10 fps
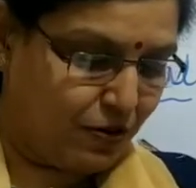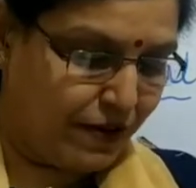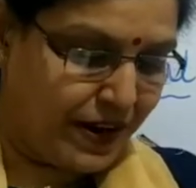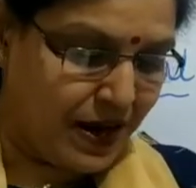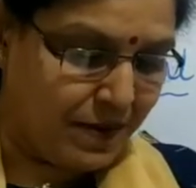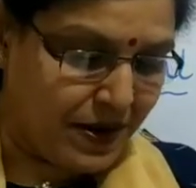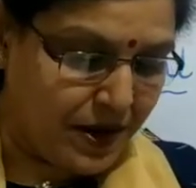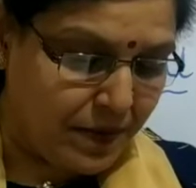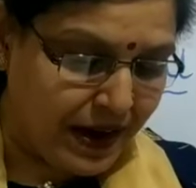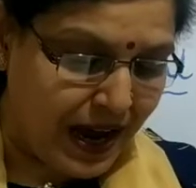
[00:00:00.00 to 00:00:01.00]
वयम
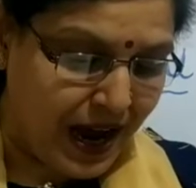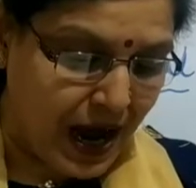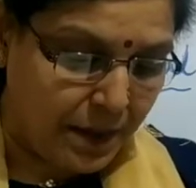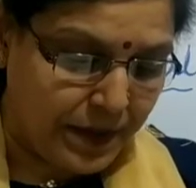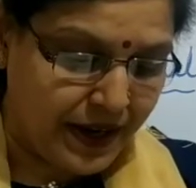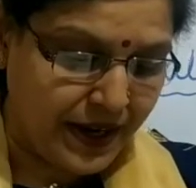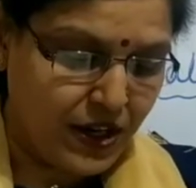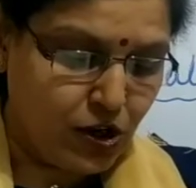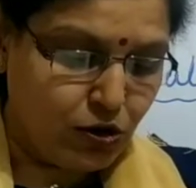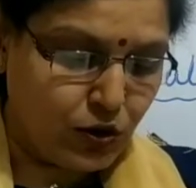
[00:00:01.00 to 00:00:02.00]
निर्बलः अपि
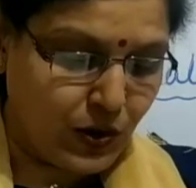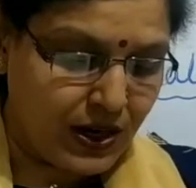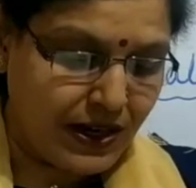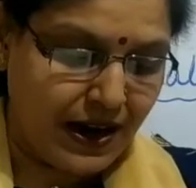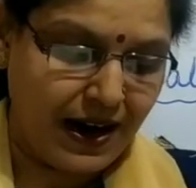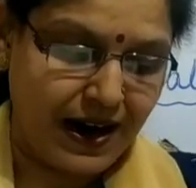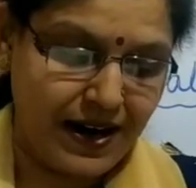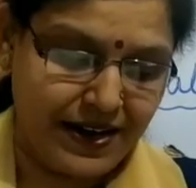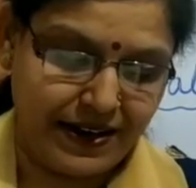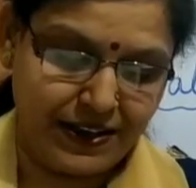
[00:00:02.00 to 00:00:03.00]

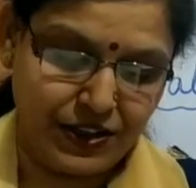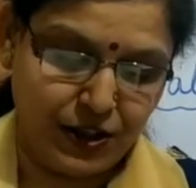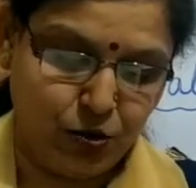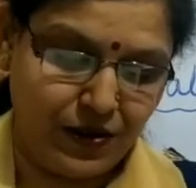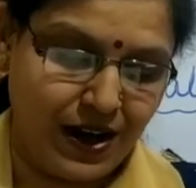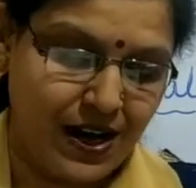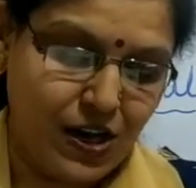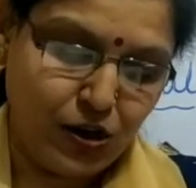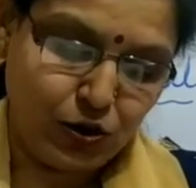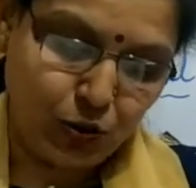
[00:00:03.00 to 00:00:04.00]
स्वग्रहाणी रचयित्वा
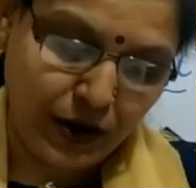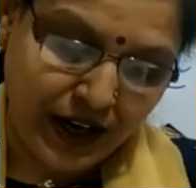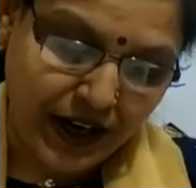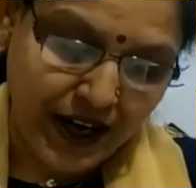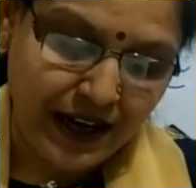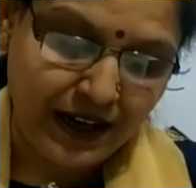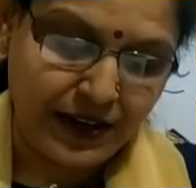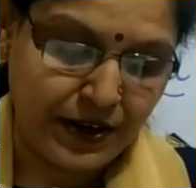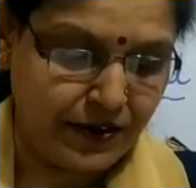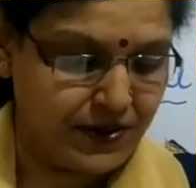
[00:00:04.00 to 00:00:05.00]
सुखेन
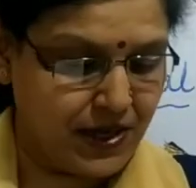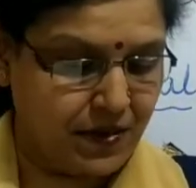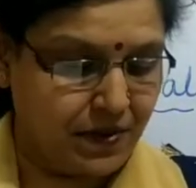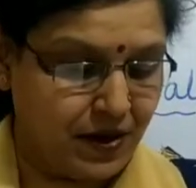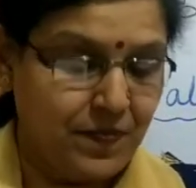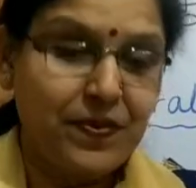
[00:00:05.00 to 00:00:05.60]
निवसामा